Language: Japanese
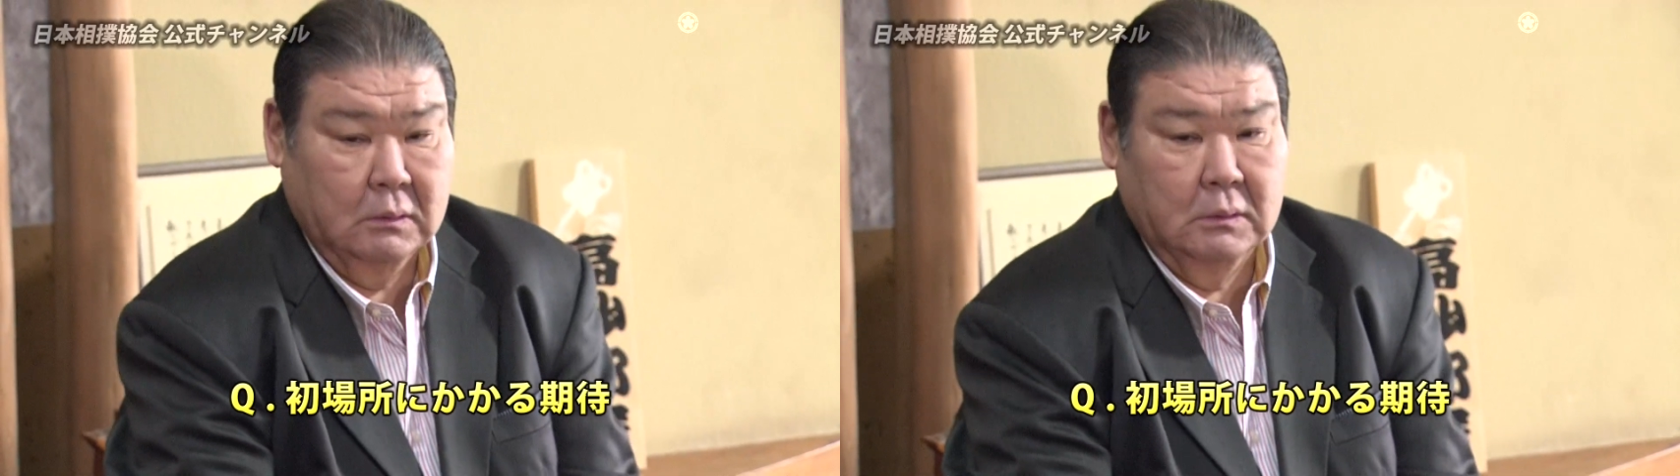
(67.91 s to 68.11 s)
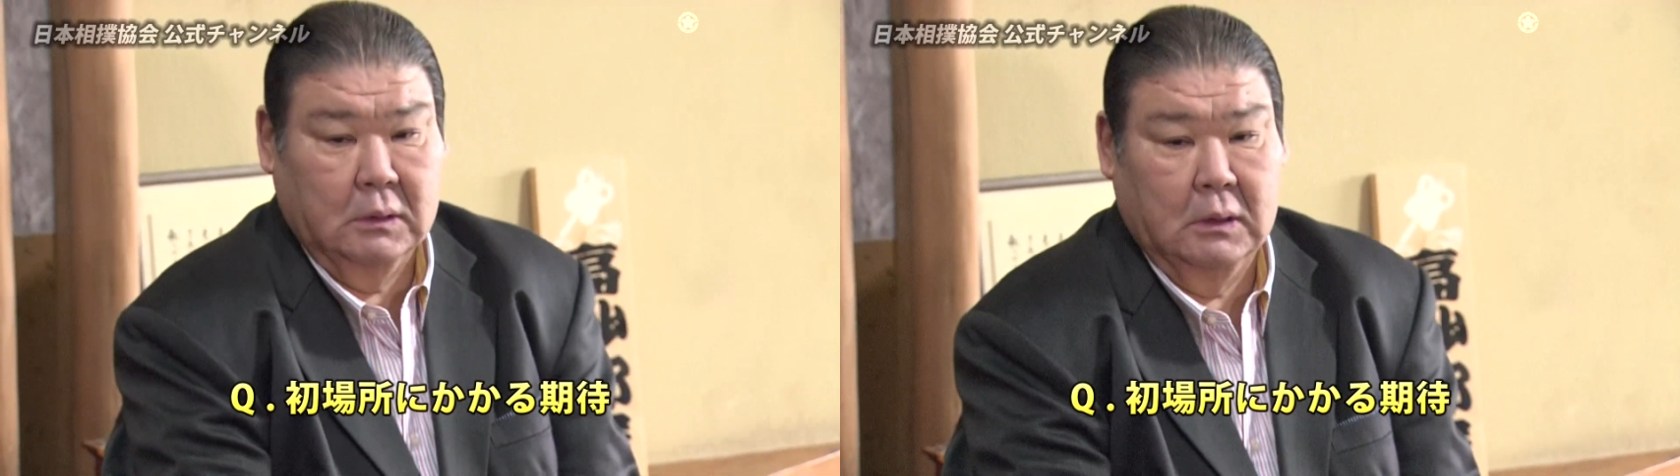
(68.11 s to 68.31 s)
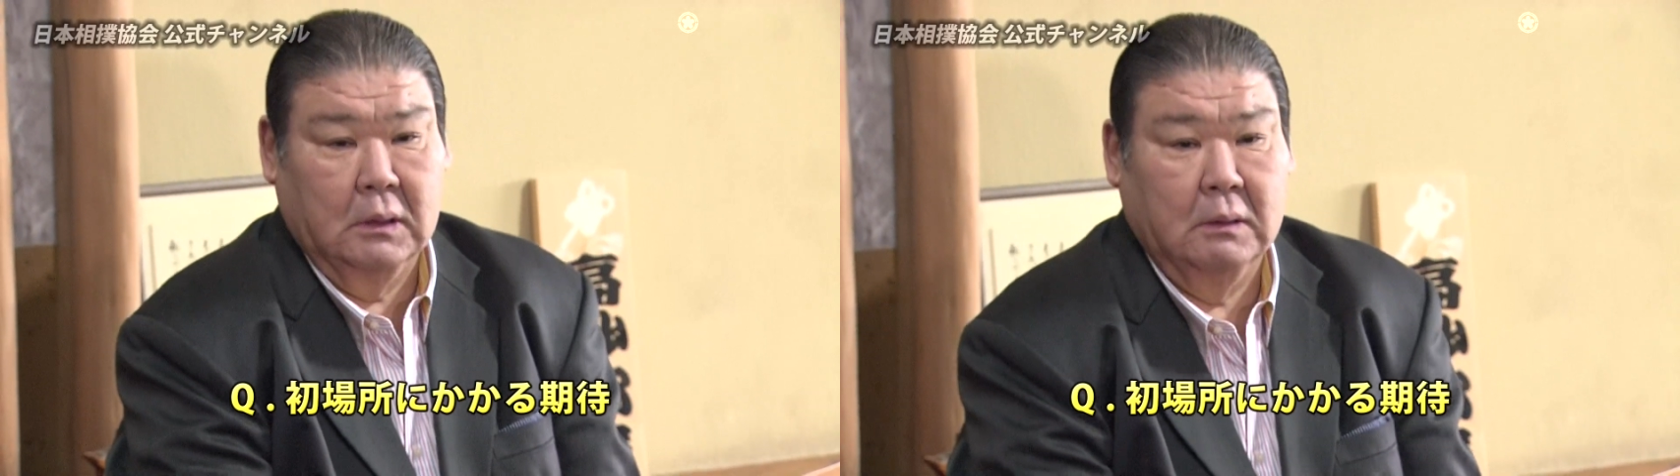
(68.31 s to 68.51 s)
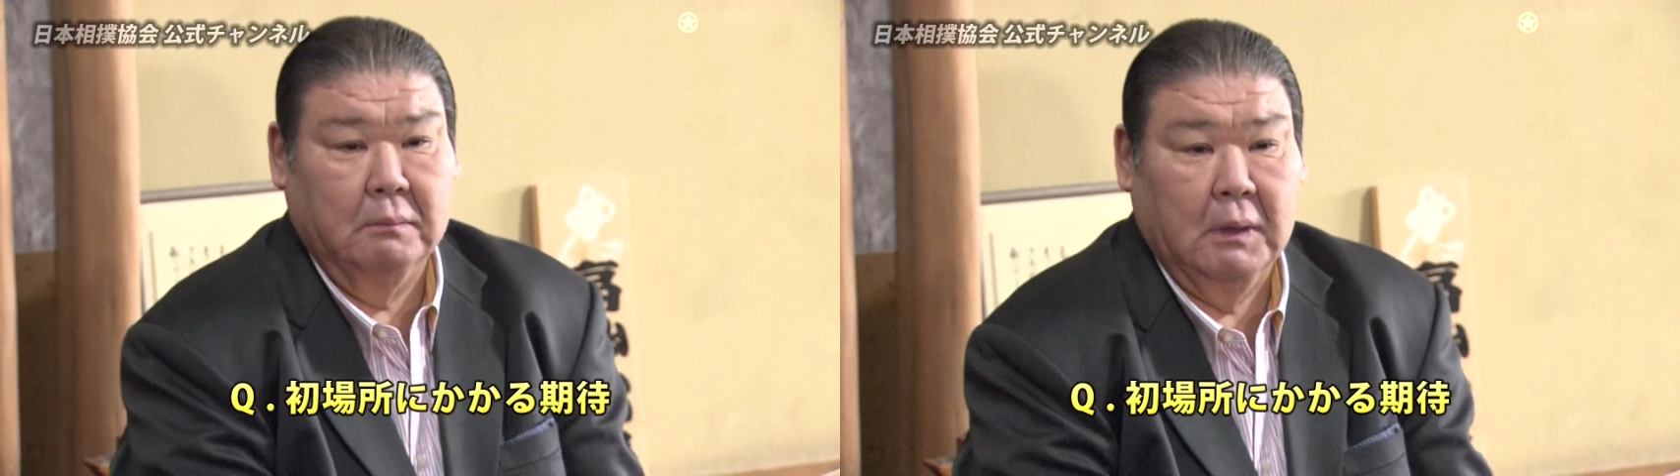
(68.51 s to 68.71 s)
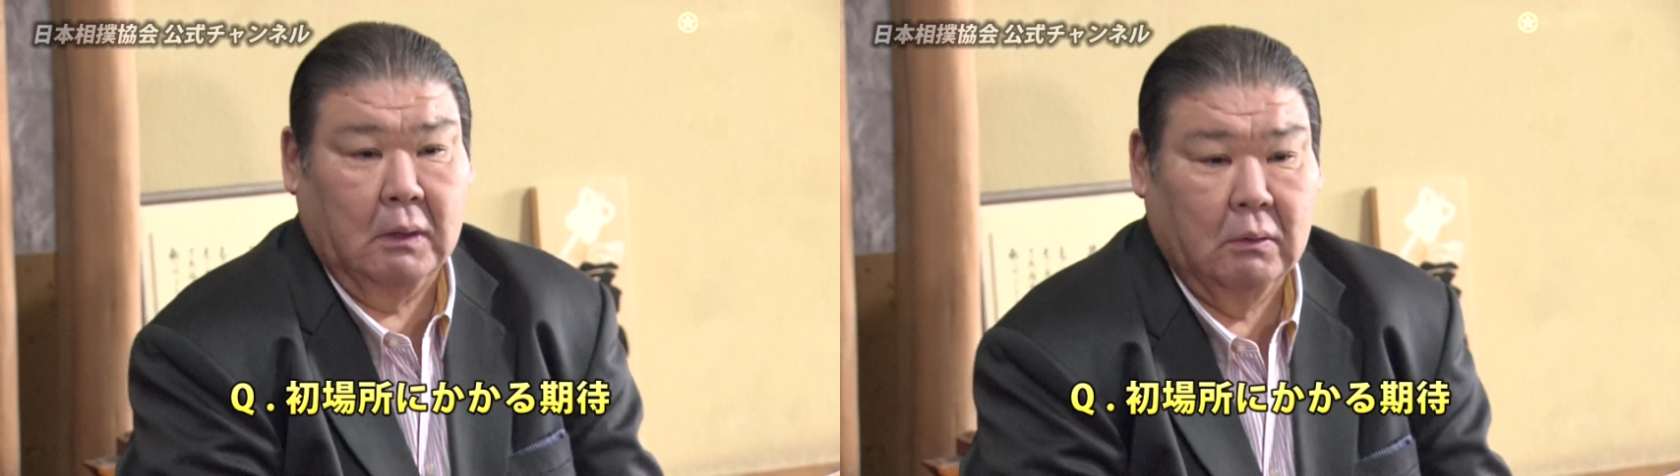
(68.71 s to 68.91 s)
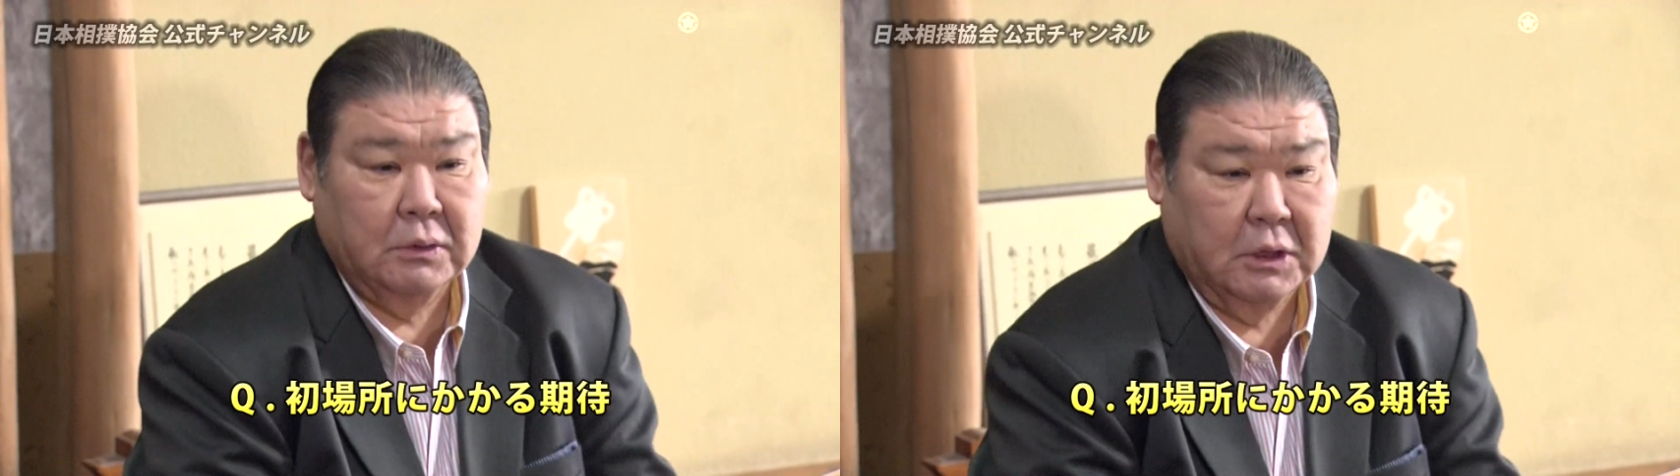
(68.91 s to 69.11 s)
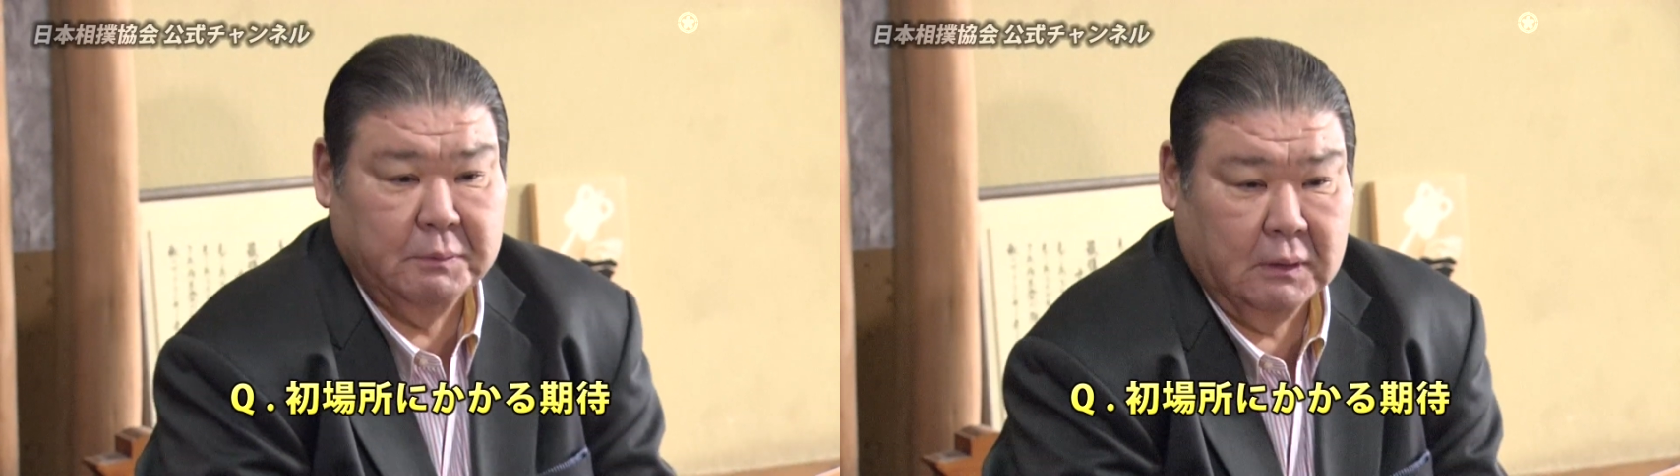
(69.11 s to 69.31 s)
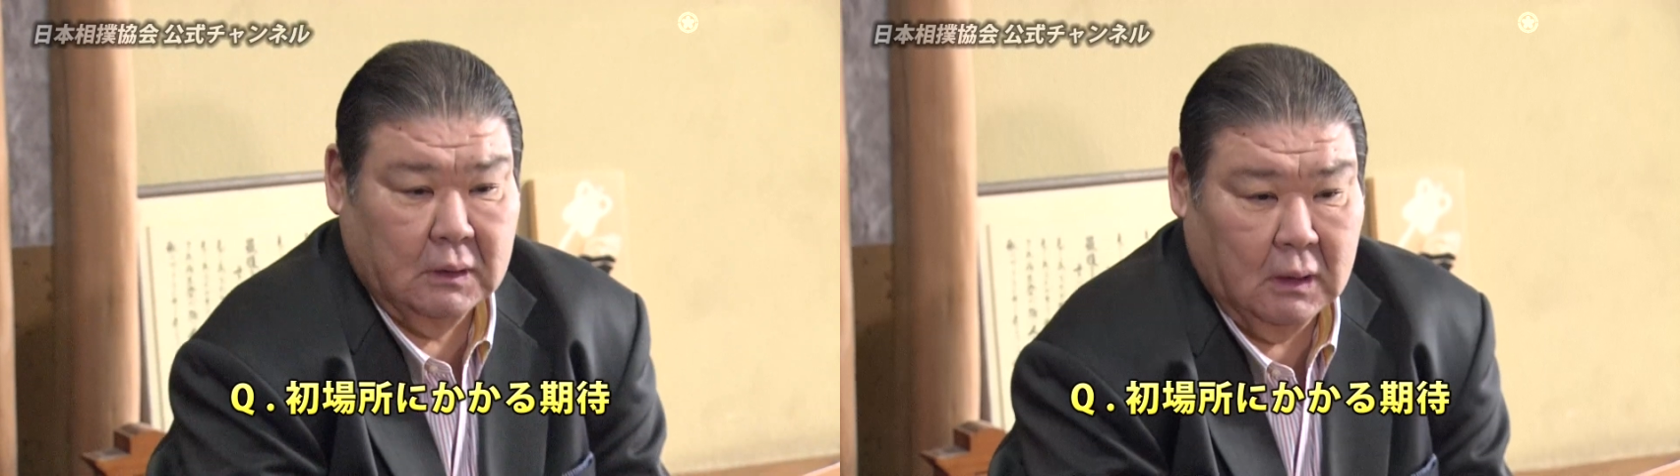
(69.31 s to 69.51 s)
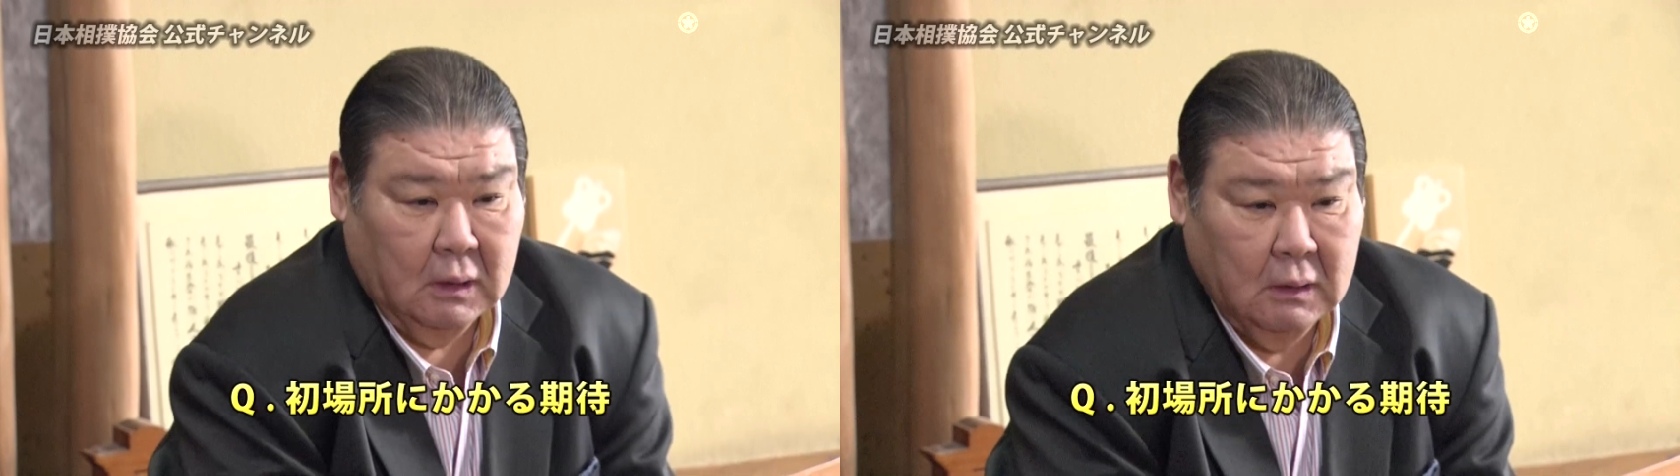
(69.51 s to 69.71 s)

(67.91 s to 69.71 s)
次負け越してしまったら